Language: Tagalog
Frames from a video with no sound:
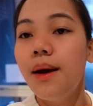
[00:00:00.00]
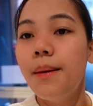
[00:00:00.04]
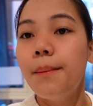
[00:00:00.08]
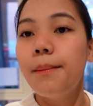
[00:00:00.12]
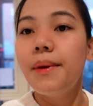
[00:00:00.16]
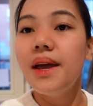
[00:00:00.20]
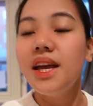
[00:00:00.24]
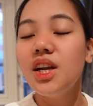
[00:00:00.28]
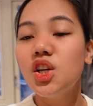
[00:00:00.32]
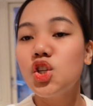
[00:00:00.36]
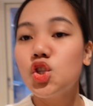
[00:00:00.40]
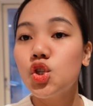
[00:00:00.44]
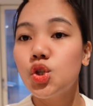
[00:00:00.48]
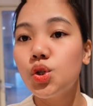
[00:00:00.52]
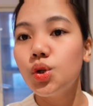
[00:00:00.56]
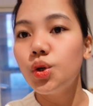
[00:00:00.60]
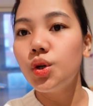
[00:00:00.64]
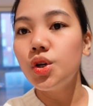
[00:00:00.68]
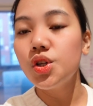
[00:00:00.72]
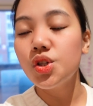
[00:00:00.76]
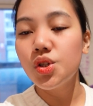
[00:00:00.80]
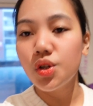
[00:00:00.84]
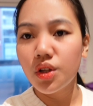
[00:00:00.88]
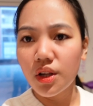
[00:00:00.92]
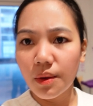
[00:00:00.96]
Make
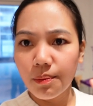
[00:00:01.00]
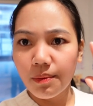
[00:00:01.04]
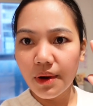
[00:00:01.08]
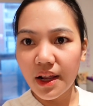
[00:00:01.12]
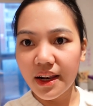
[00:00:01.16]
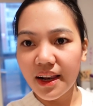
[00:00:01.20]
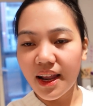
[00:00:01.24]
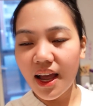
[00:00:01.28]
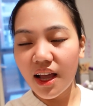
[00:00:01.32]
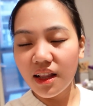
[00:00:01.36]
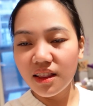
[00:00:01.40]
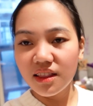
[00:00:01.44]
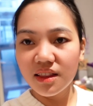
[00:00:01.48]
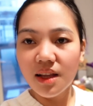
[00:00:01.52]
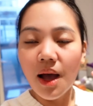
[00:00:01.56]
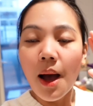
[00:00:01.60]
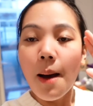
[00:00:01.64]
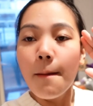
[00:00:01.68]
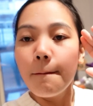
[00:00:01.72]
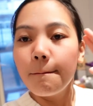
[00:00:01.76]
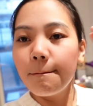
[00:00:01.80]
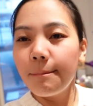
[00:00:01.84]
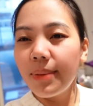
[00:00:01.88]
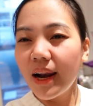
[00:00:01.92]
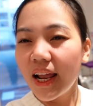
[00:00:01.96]
sure, so naplanat,
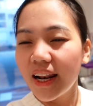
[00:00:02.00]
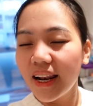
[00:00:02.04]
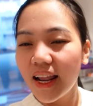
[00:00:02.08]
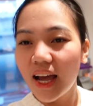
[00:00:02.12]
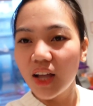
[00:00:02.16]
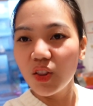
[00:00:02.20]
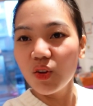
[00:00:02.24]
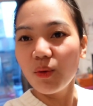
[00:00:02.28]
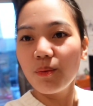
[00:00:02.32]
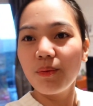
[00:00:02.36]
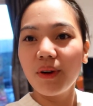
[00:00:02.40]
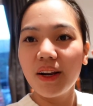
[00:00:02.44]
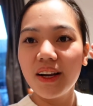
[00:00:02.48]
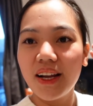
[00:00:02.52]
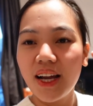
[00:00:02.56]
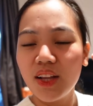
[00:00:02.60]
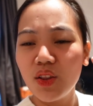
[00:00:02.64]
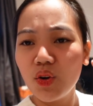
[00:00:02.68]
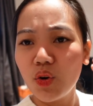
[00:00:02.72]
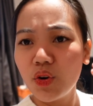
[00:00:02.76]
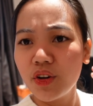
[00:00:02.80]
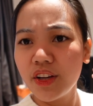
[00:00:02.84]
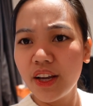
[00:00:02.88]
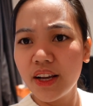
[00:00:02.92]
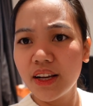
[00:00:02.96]
planadong
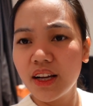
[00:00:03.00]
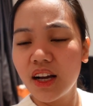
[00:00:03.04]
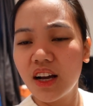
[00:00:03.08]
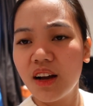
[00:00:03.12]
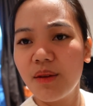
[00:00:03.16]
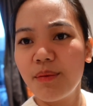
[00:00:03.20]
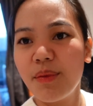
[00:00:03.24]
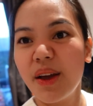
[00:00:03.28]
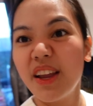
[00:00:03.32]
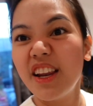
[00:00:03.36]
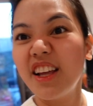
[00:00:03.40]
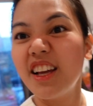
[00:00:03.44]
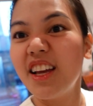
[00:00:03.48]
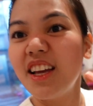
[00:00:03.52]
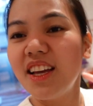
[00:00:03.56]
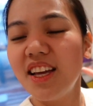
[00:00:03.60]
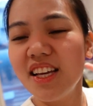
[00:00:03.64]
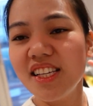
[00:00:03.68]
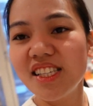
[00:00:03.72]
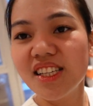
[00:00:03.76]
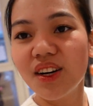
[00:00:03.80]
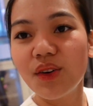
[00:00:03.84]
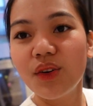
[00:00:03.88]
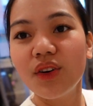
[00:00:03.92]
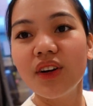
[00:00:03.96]
planado ko na yan kagabi.
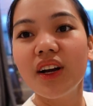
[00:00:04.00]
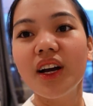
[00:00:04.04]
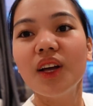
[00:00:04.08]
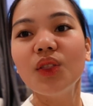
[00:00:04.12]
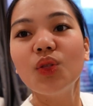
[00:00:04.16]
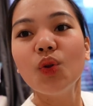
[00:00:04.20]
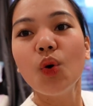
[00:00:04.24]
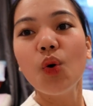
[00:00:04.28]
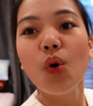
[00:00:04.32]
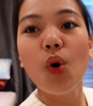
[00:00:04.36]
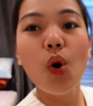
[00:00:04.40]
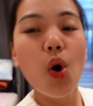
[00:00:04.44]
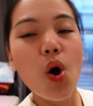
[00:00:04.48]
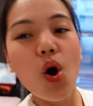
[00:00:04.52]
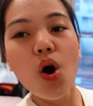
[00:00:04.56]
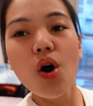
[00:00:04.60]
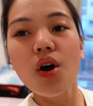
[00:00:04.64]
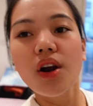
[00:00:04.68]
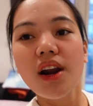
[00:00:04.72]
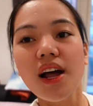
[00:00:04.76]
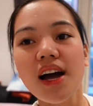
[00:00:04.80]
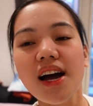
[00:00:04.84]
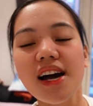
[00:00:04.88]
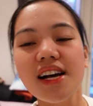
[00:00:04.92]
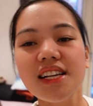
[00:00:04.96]
Nagigising ko ng gantong
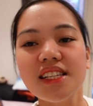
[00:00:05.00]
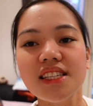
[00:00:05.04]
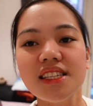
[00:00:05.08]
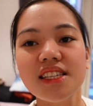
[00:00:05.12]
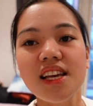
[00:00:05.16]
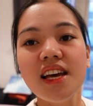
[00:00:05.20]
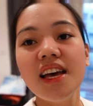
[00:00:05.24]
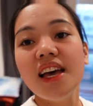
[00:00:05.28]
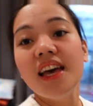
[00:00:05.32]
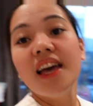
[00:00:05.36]
oras.